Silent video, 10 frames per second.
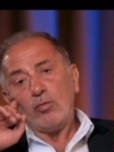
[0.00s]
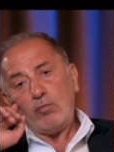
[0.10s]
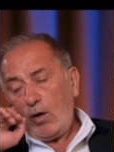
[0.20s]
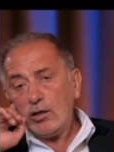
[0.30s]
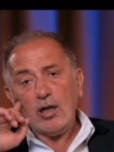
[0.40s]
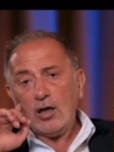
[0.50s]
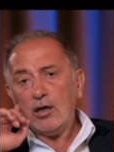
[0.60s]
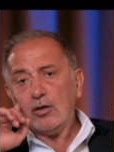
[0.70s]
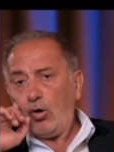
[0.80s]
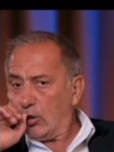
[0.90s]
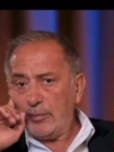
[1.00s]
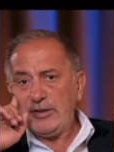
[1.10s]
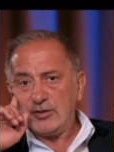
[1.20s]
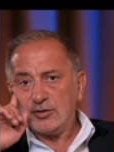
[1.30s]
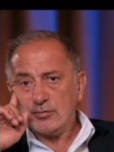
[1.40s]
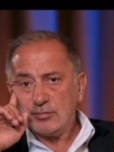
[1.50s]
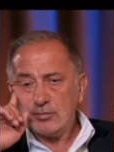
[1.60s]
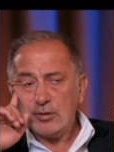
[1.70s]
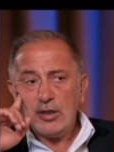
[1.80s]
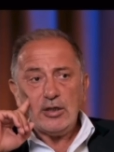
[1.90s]
Vallahi olabilir.
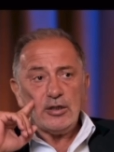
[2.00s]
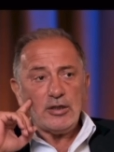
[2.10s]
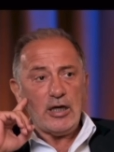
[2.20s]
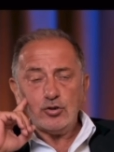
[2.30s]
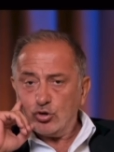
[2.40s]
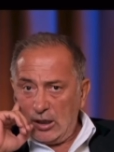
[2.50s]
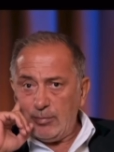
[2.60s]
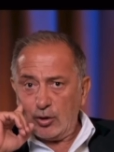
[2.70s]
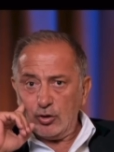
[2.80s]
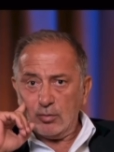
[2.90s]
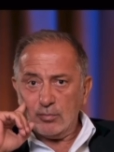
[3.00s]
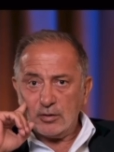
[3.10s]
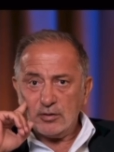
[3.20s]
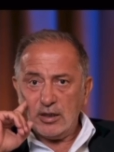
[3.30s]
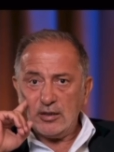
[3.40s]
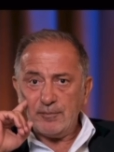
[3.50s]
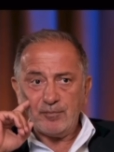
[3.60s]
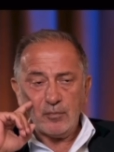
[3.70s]
Yani şuna bakıyorum ben. Yani